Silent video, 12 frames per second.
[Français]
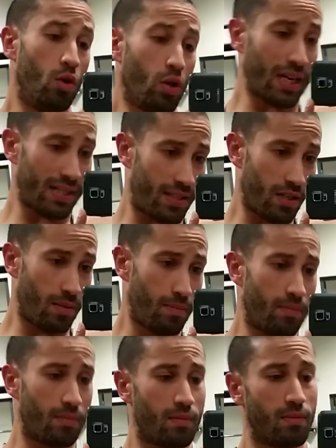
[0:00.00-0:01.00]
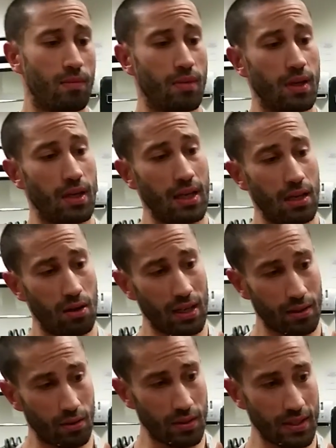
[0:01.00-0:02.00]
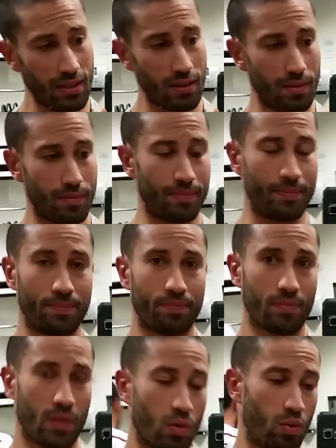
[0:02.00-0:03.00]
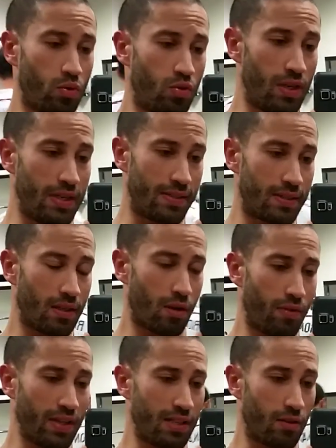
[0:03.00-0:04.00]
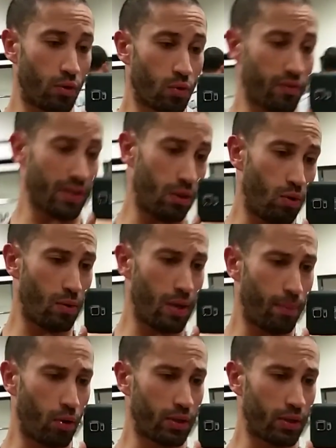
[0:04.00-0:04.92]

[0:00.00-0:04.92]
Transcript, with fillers: le calcium et le lactosérum qu'on utilise. En fait, enfin, les